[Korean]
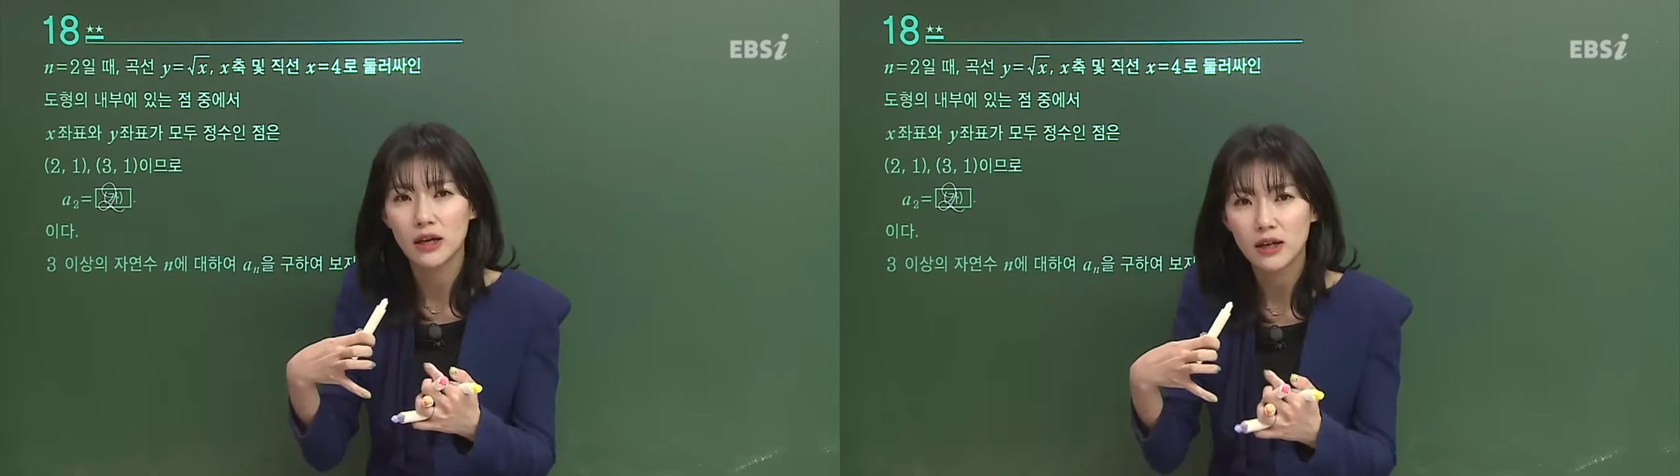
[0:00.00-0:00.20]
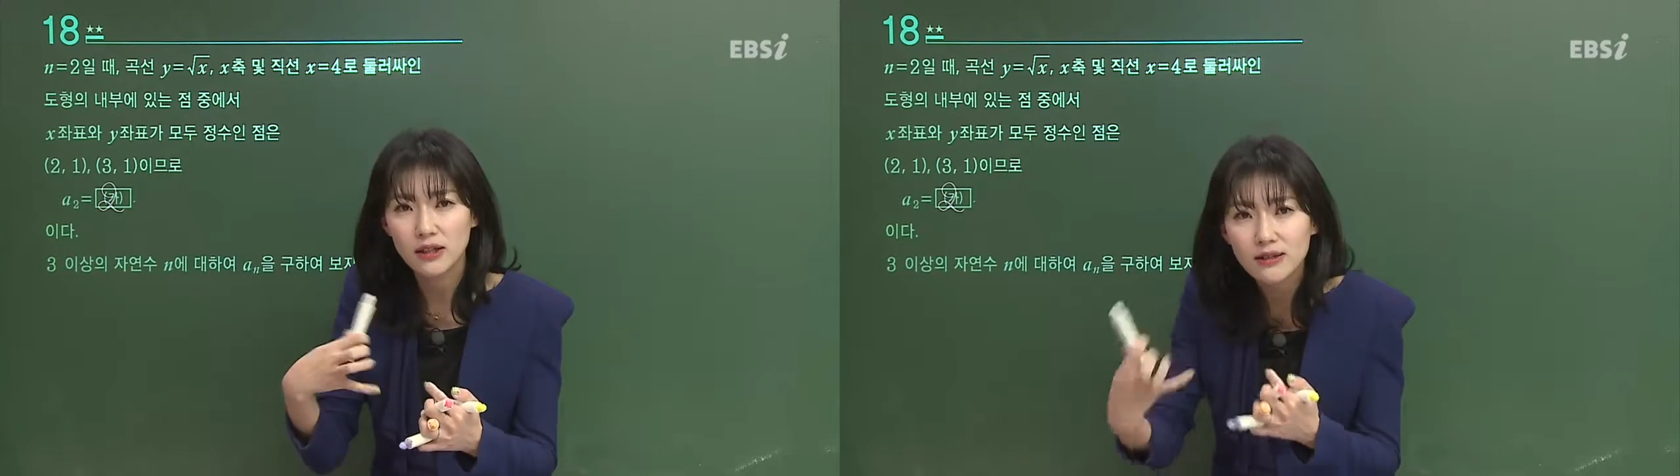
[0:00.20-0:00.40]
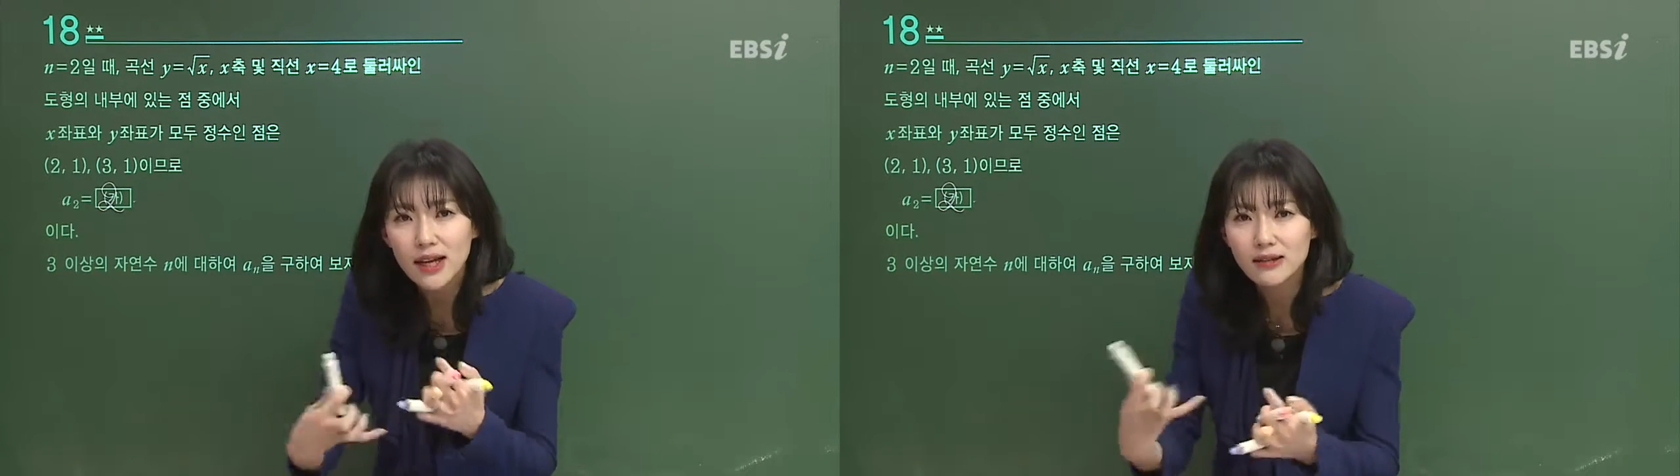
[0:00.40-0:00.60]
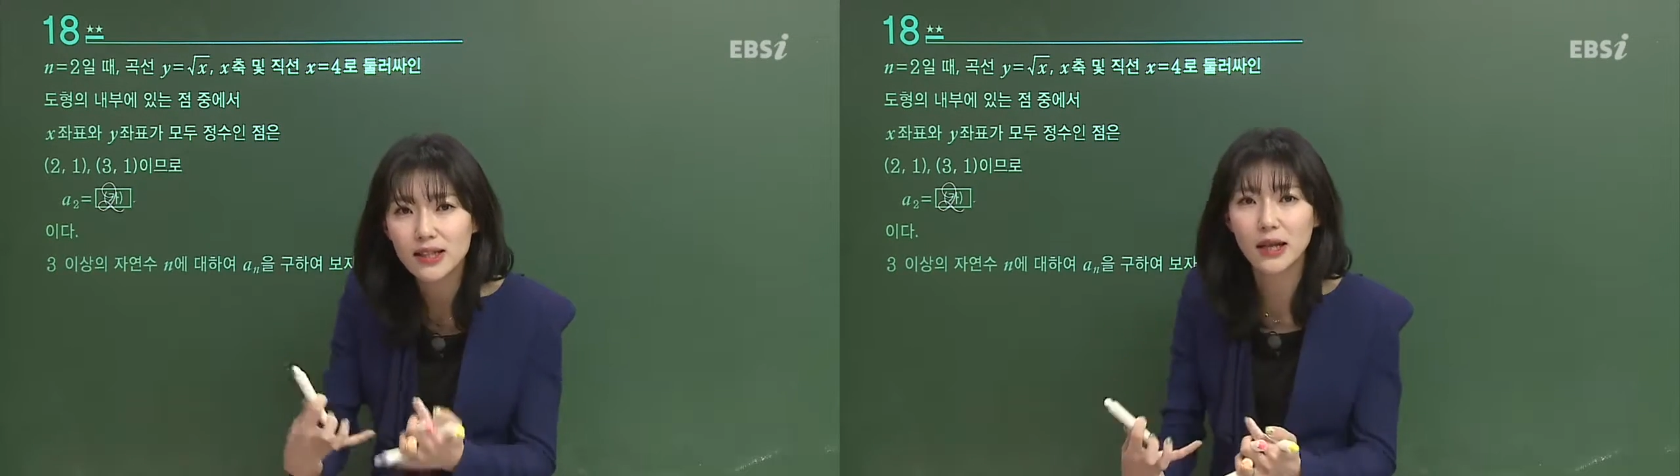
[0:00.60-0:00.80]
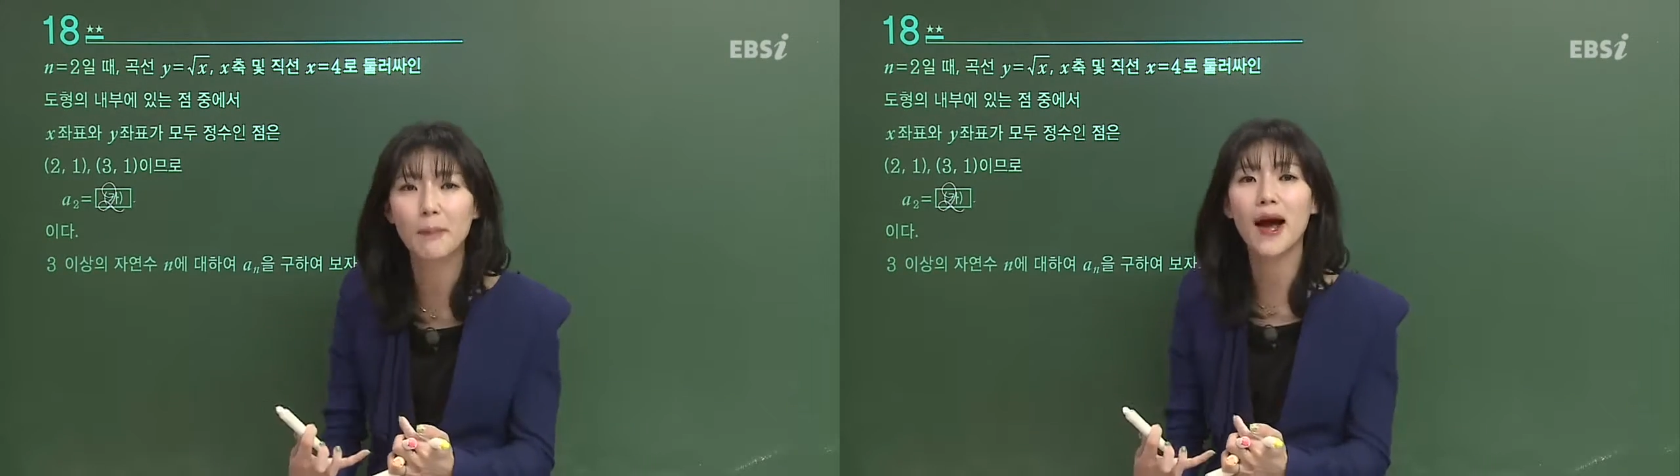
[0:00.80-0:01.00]
그때그때
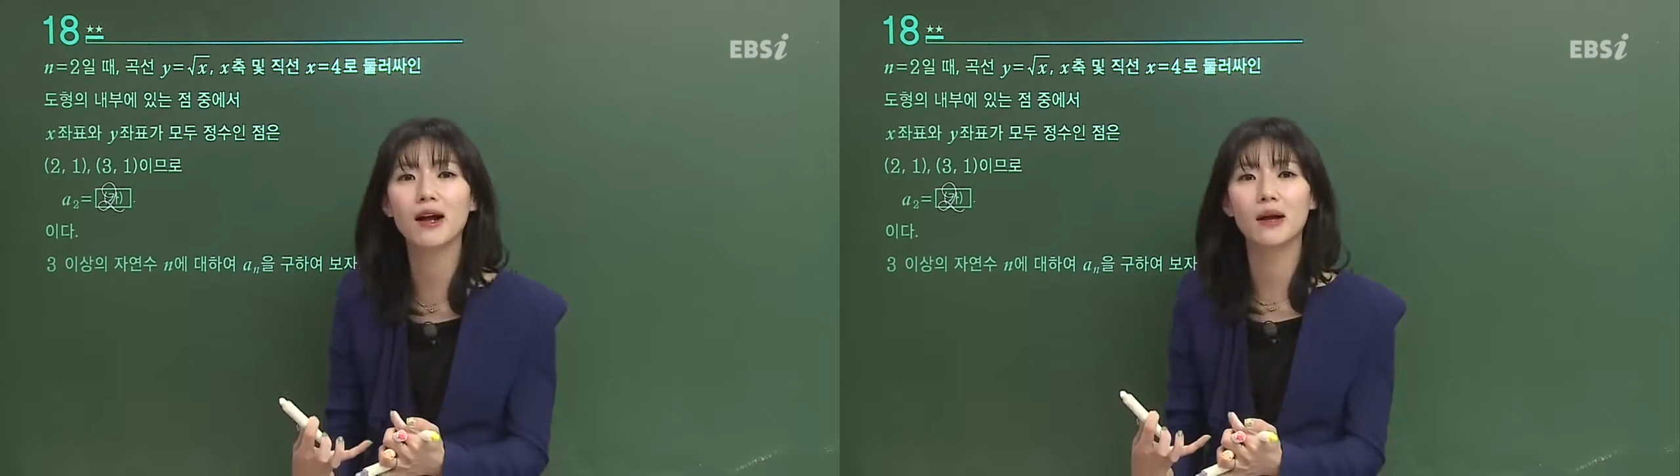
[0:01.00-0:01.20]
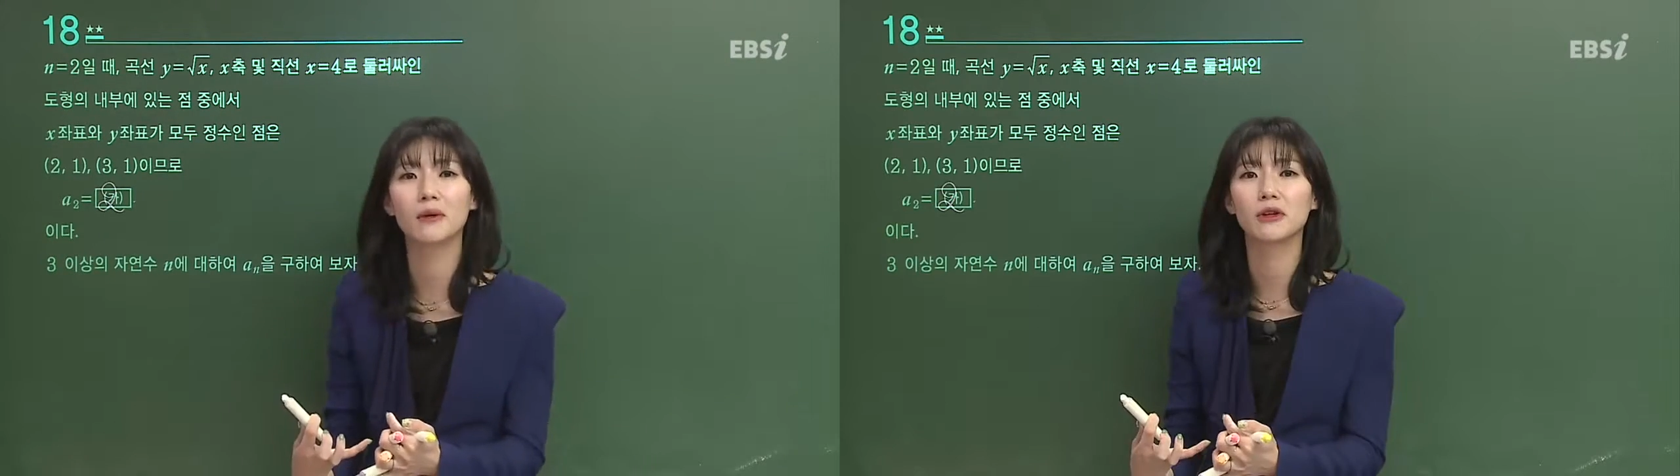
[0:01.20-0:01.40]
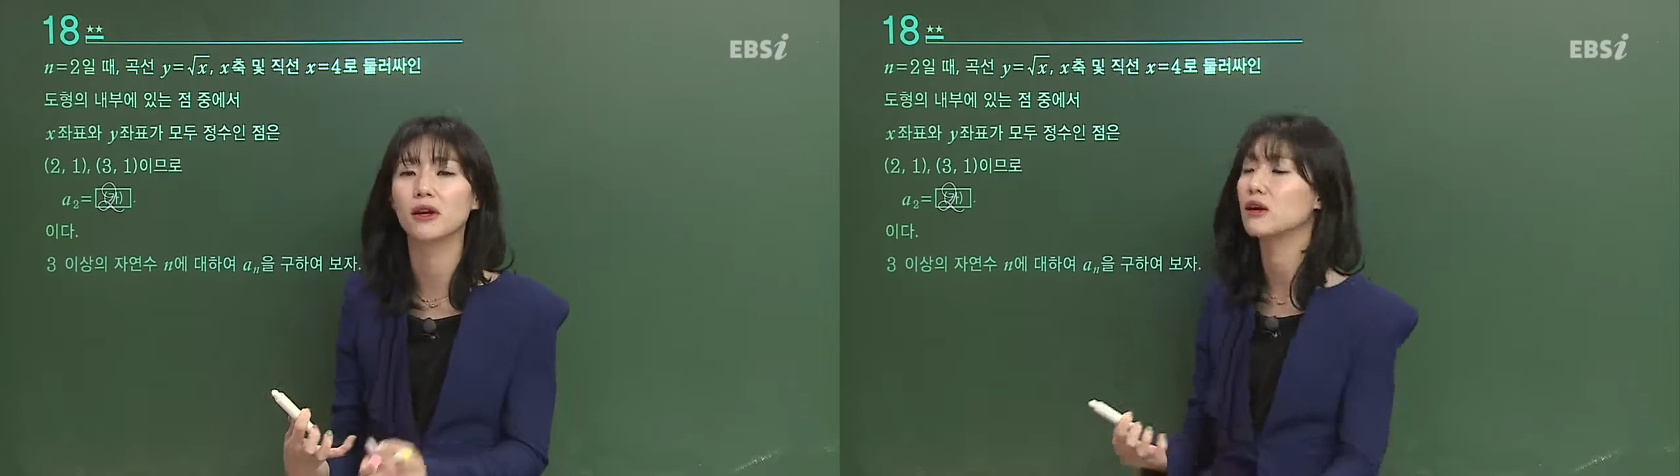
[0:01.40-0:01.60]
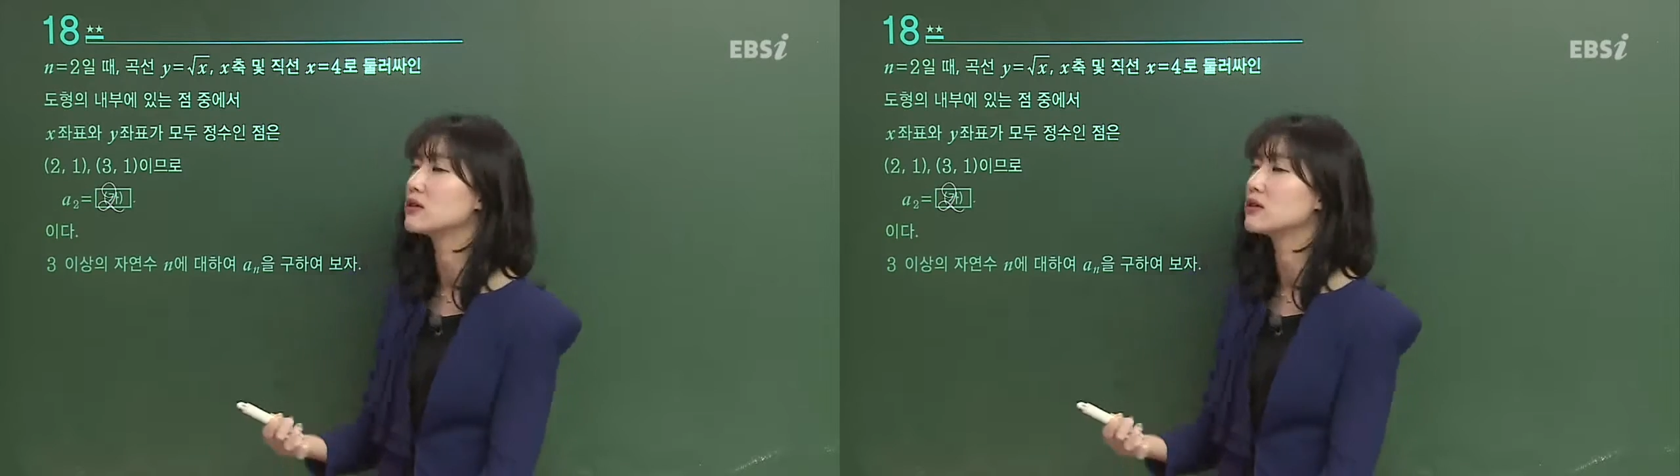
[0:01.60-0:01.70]
딱 파악하면 돼요.